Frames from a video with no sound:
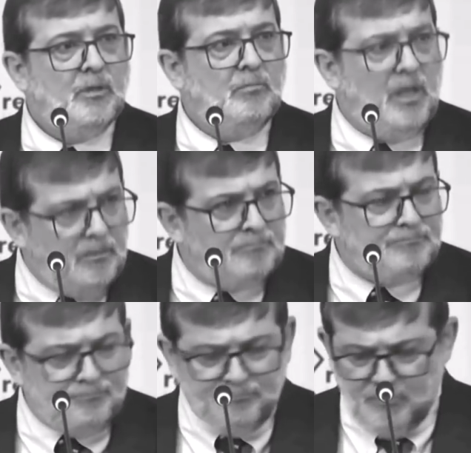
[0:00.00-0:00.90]
Bem,
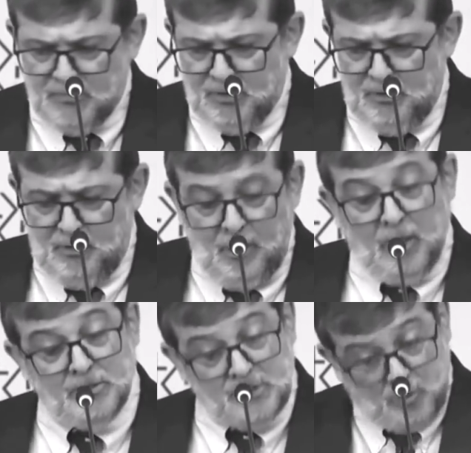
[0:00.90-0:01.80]

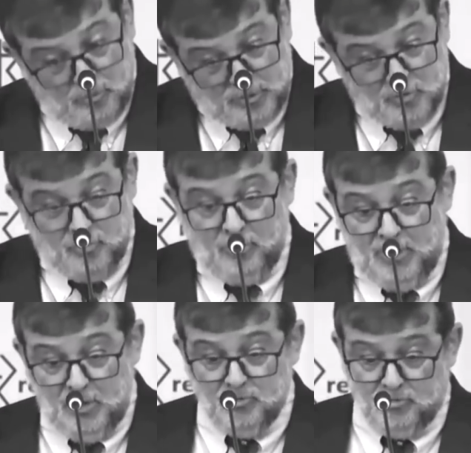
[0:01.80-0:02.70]
em 2
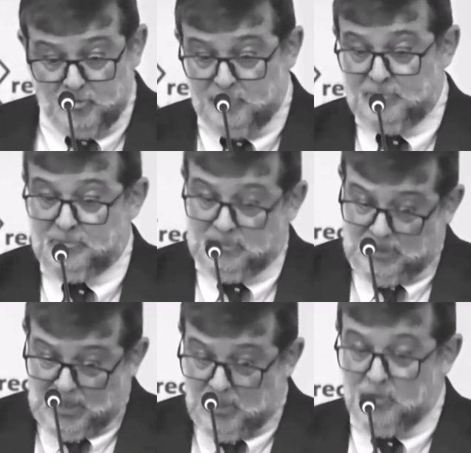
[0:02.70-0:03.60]
Coríntios
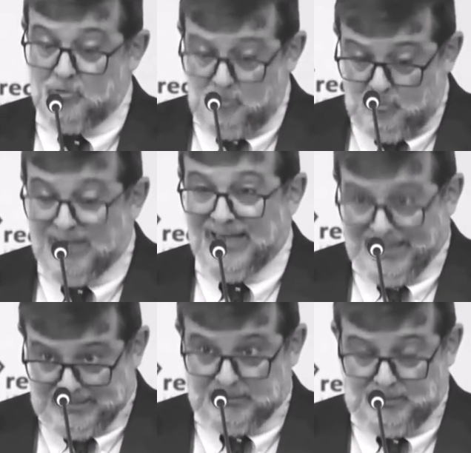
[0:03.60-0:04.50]
tem um
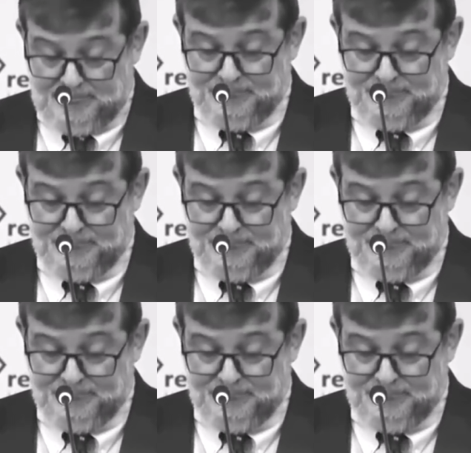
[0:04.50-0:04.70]
alerta.